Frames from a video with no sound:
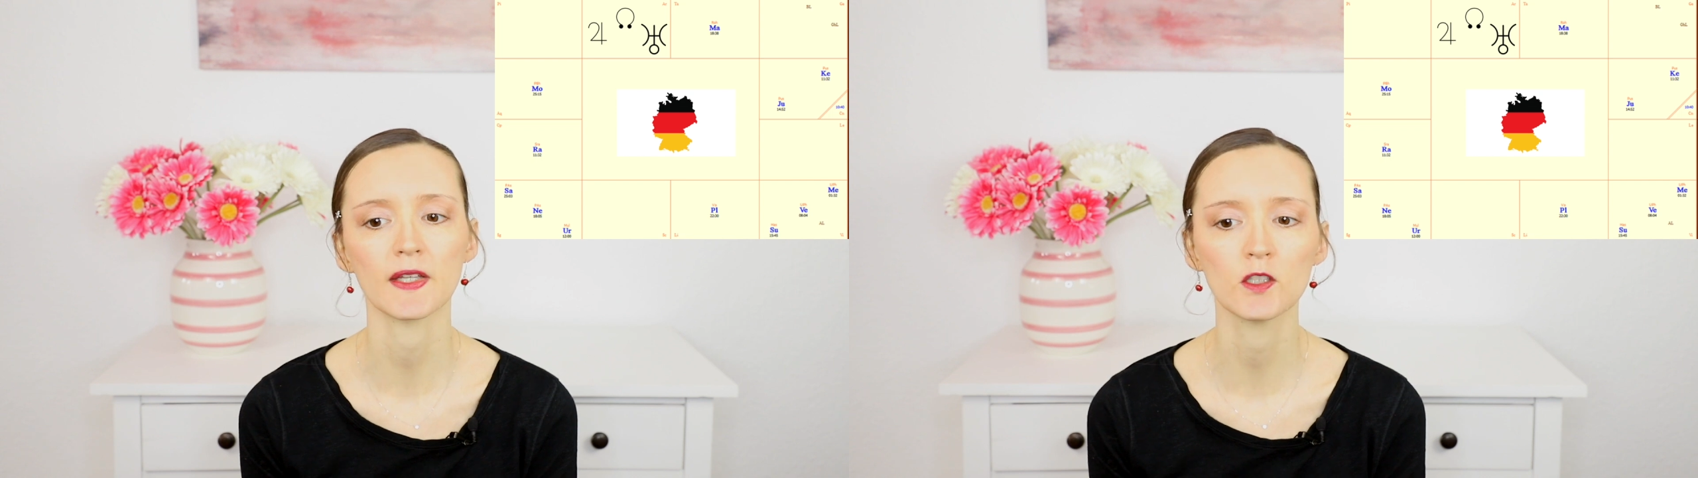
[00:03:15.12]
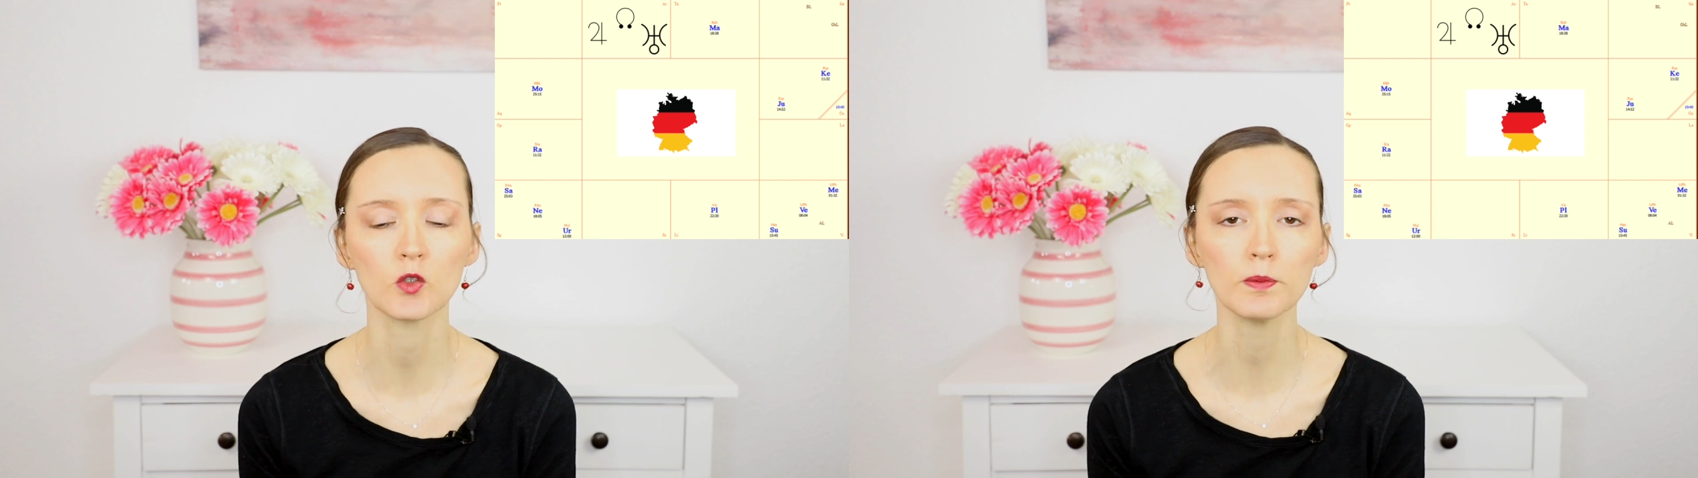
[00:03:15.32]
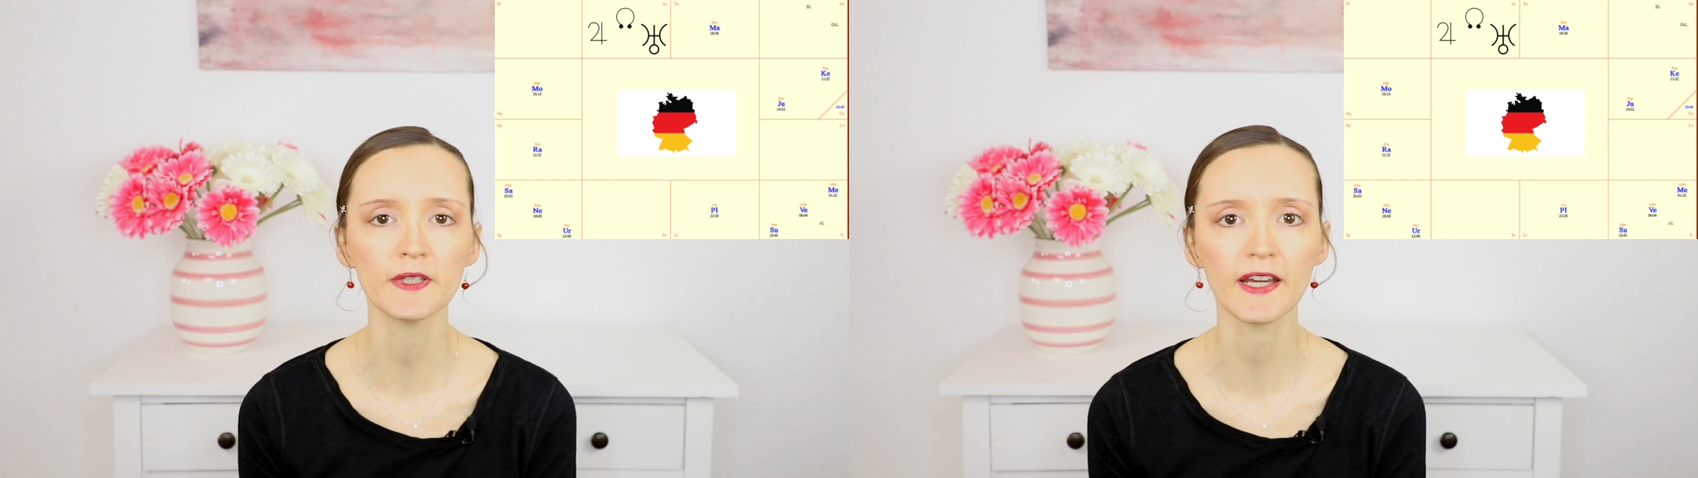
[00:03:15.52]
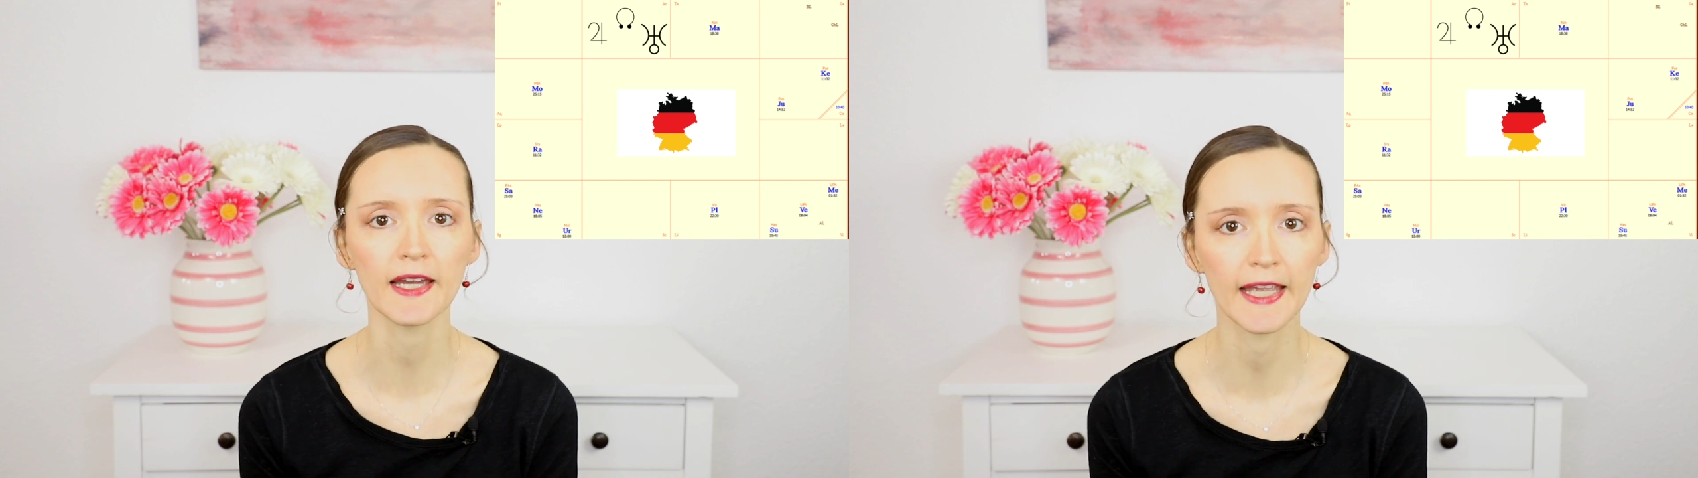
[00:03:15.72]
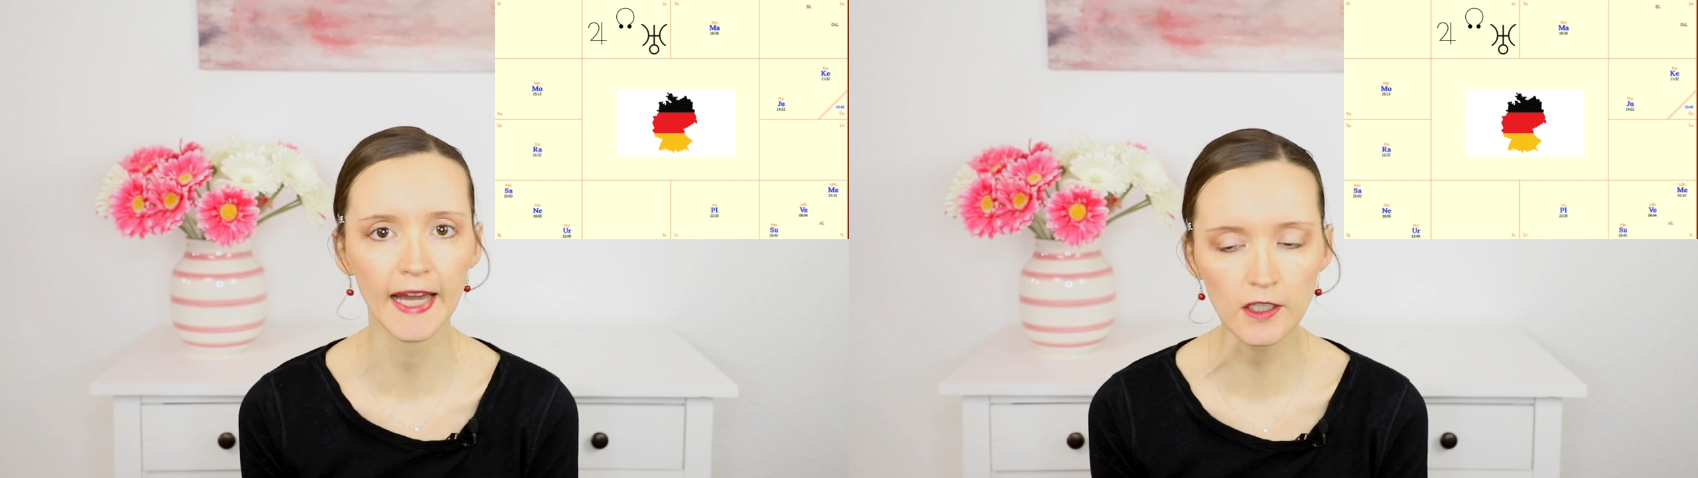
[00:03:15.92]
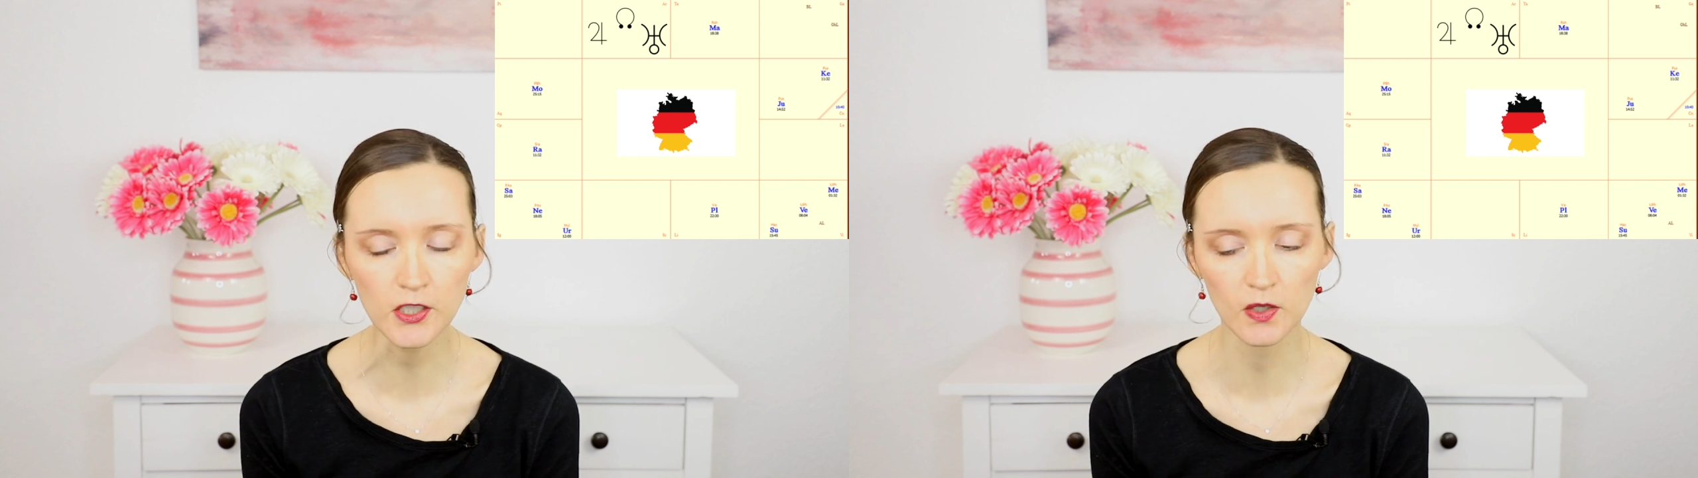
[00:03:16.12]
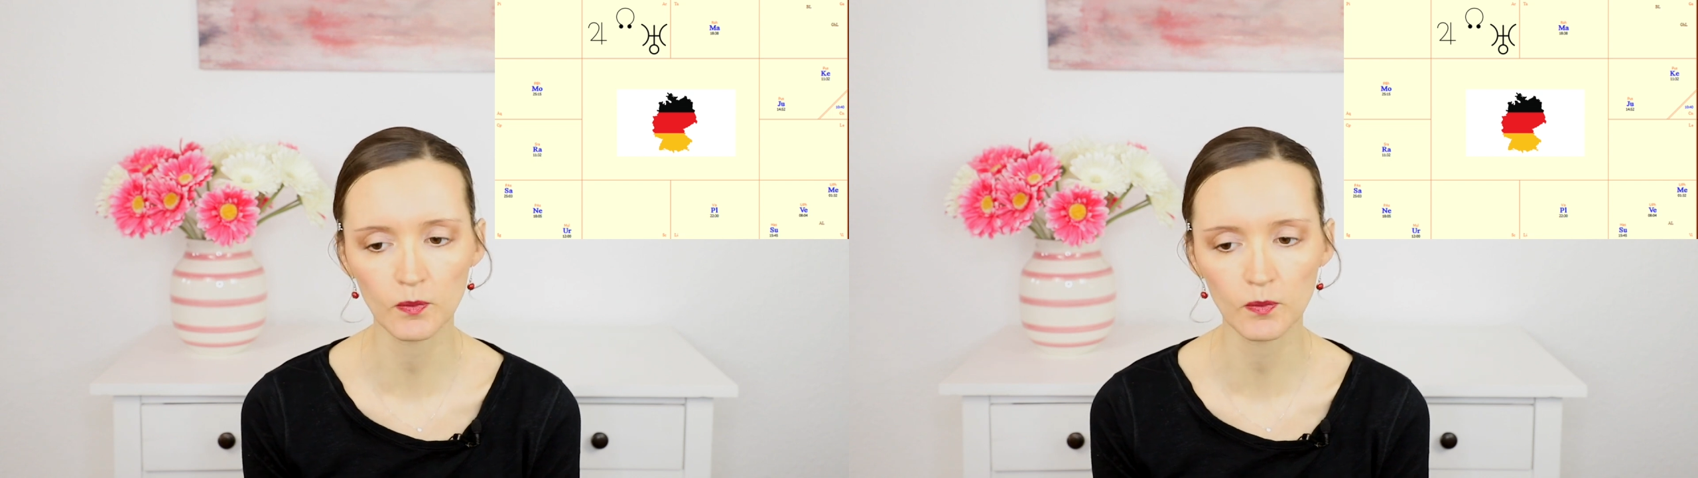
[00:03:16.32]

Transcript: Denn Jupiter herrscht